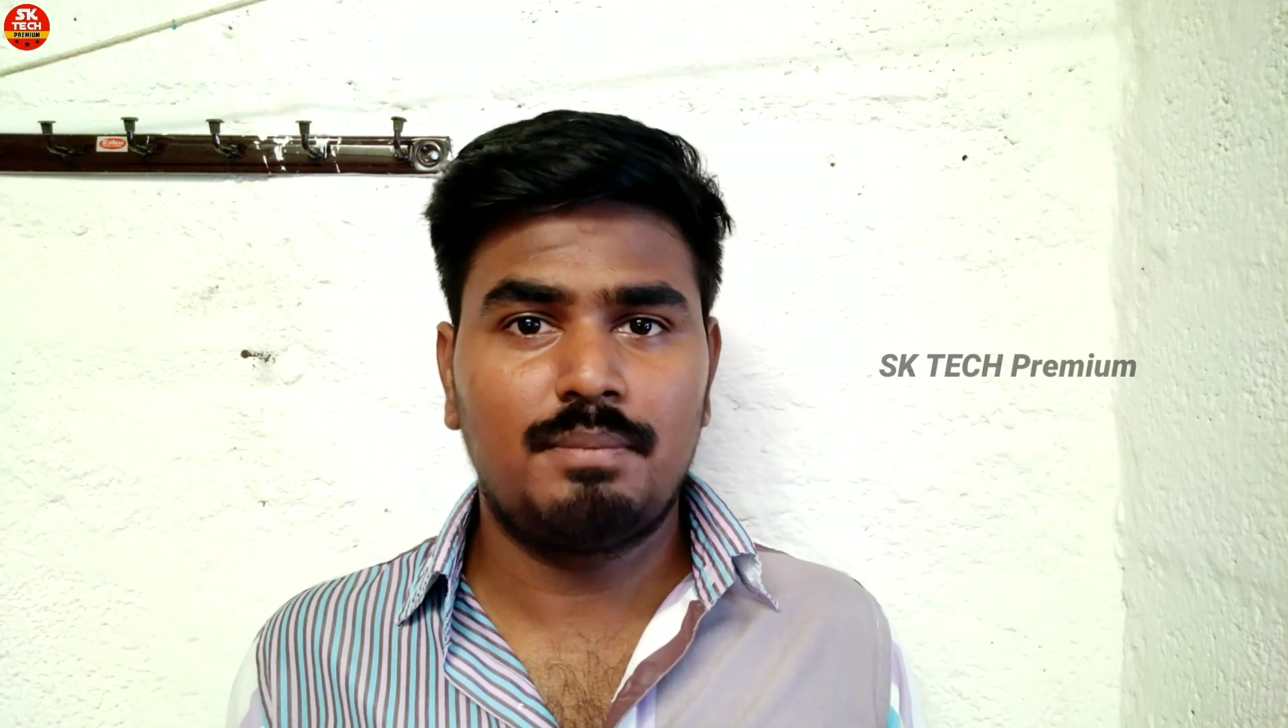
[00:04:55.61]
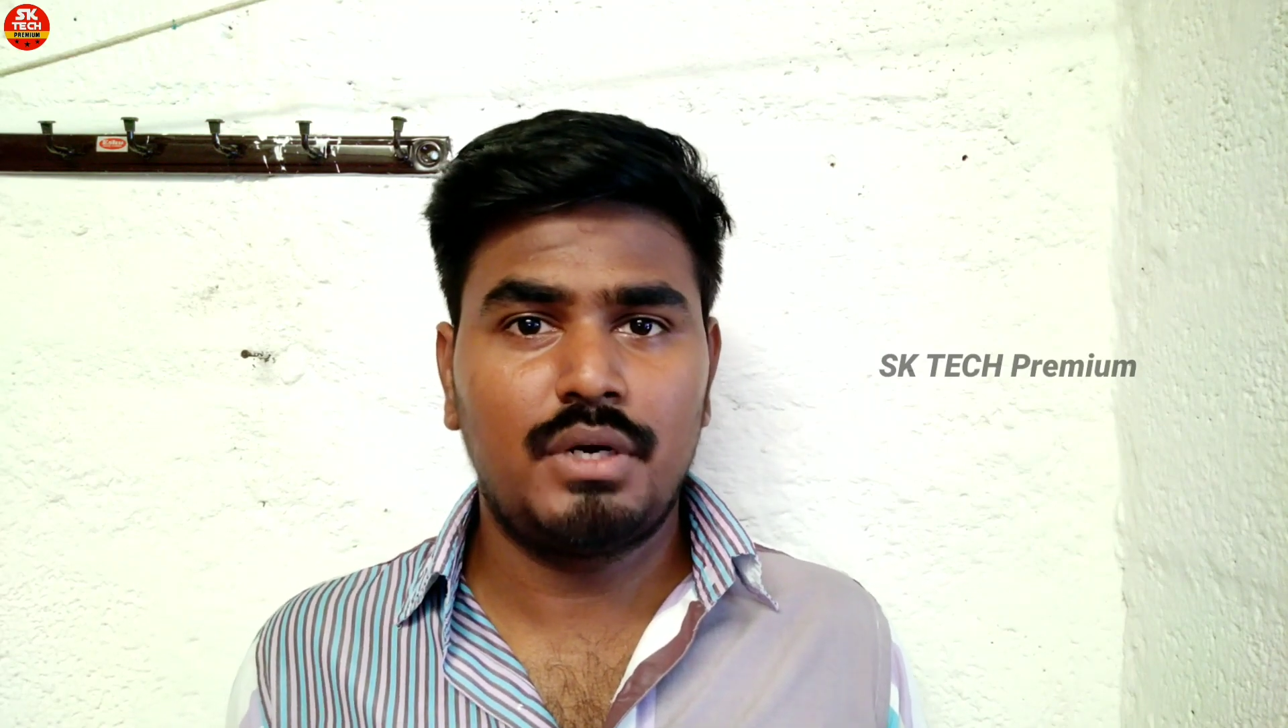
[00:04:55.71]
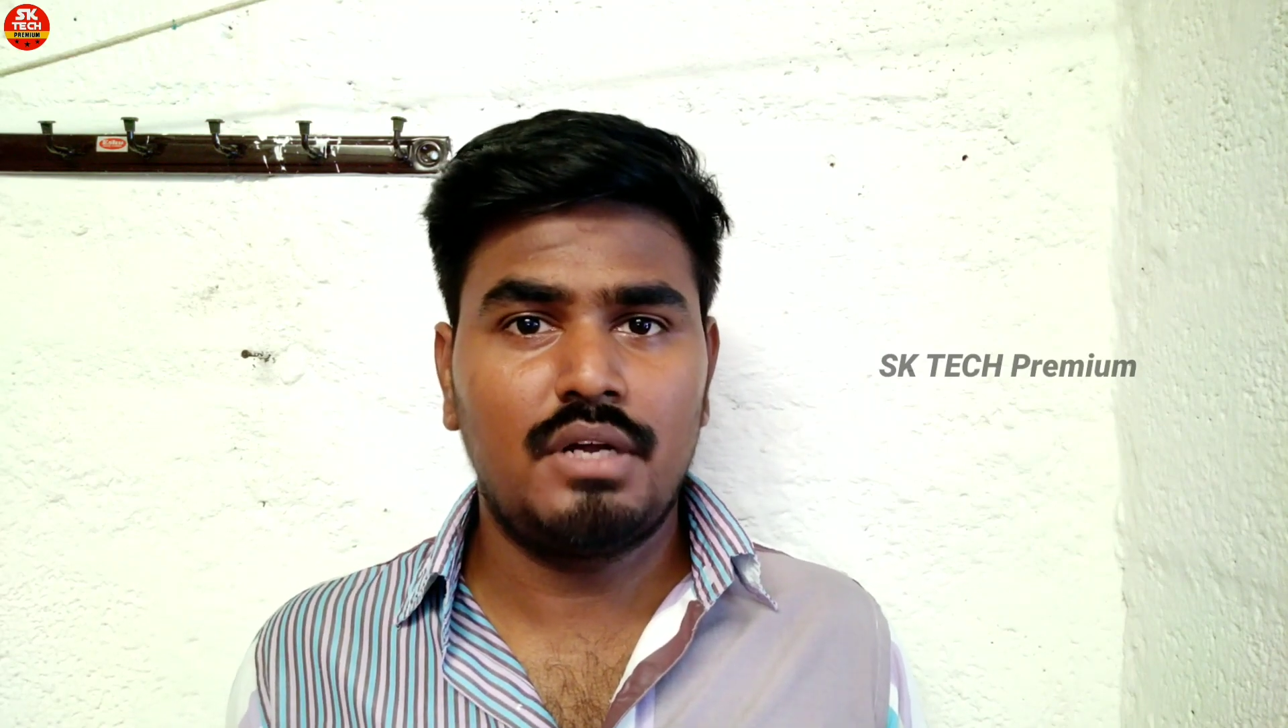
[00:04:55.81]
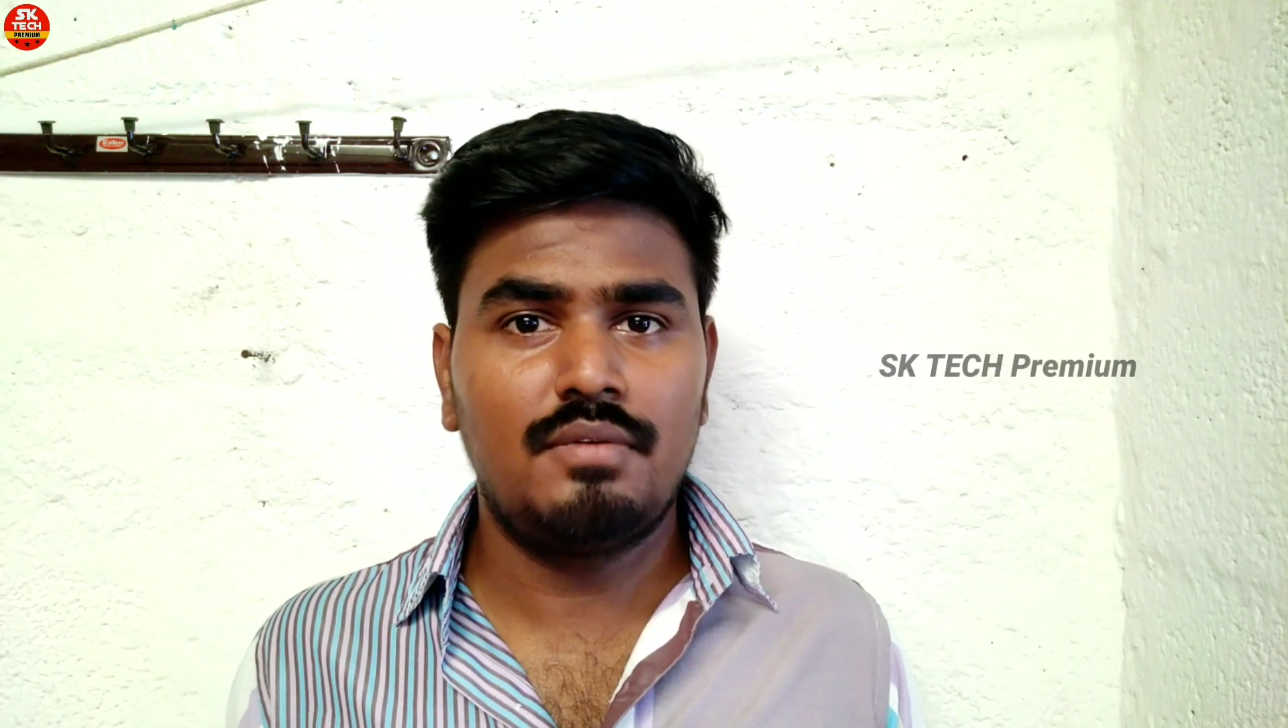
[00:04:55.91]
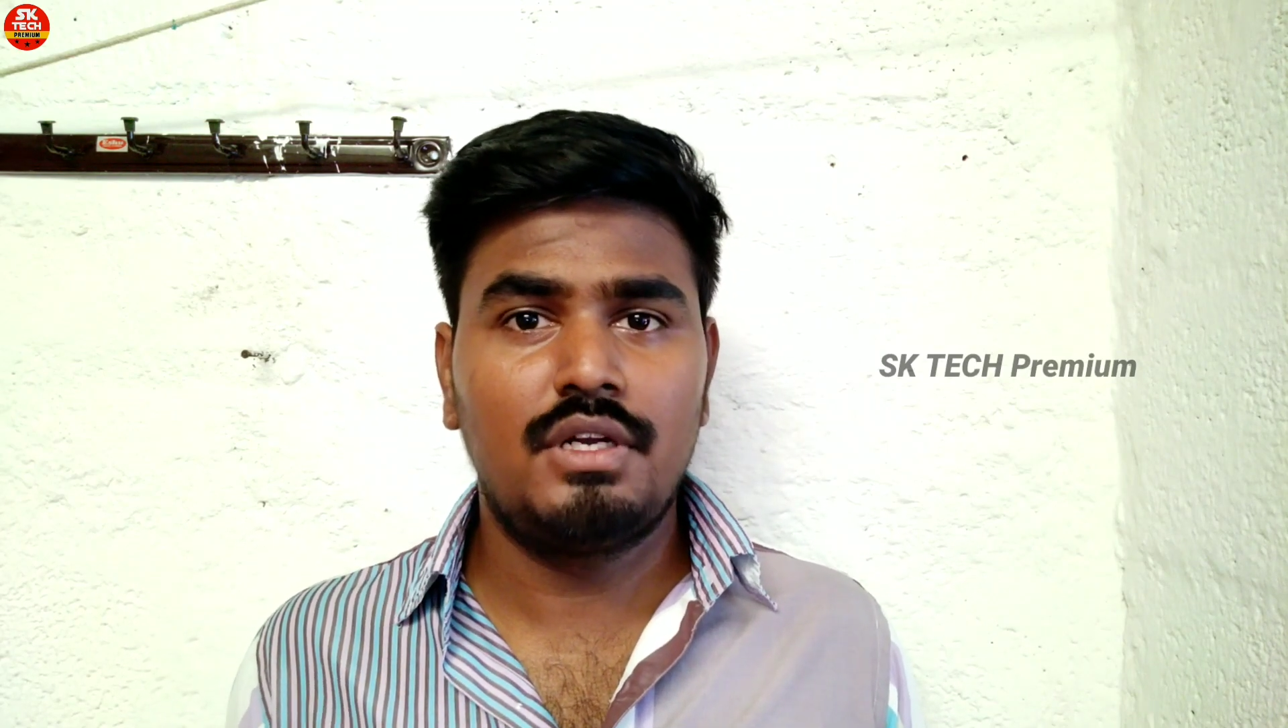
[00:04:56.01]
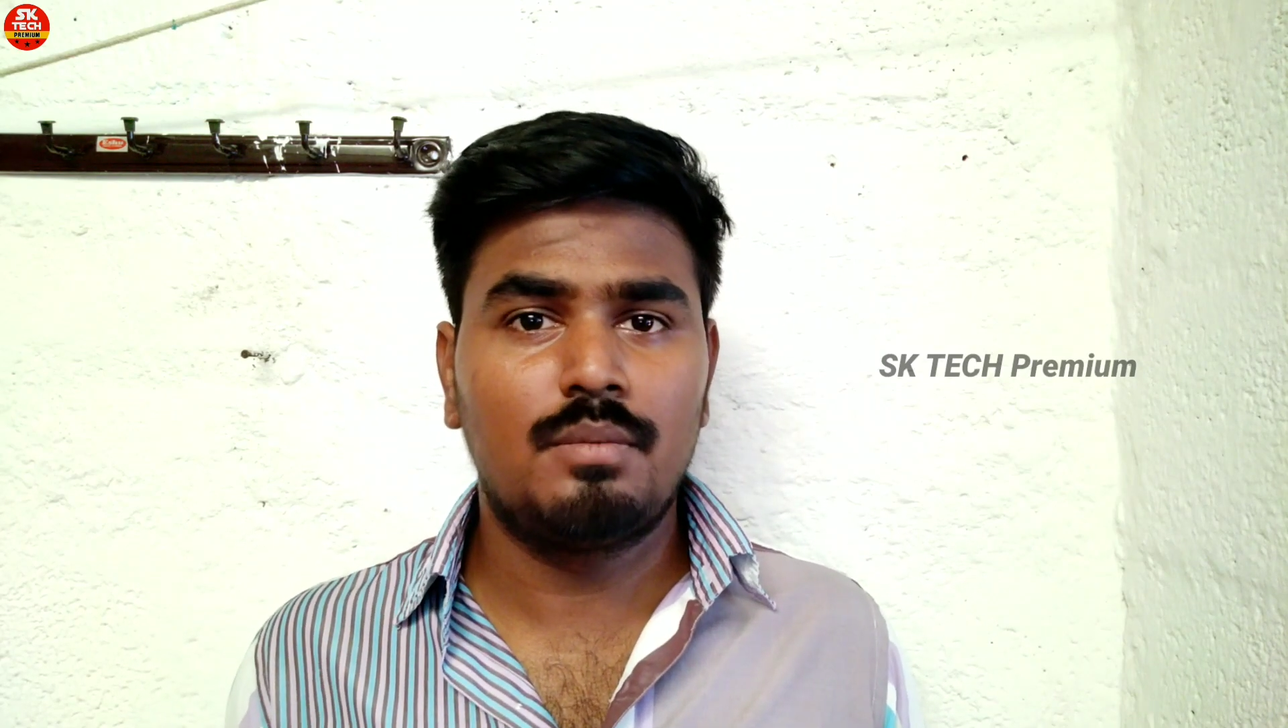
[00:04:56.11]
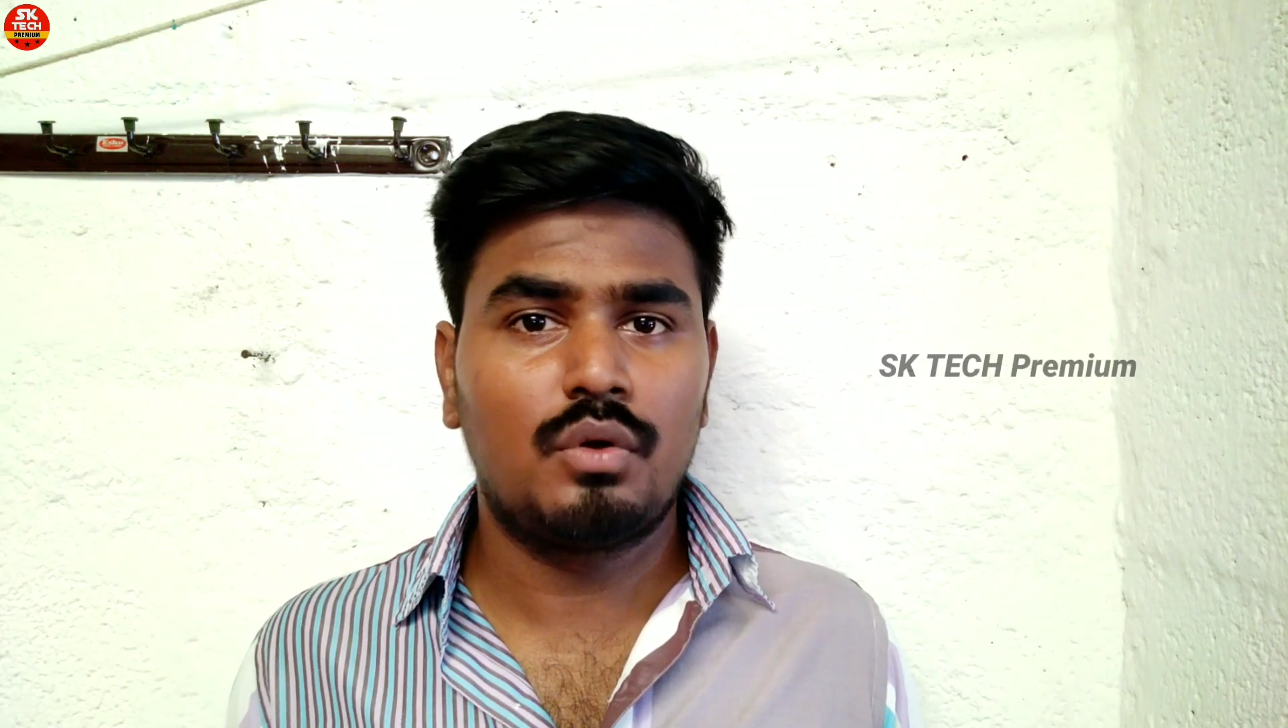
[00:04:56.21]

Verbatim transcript: எப்போல்லாம் வீடியோ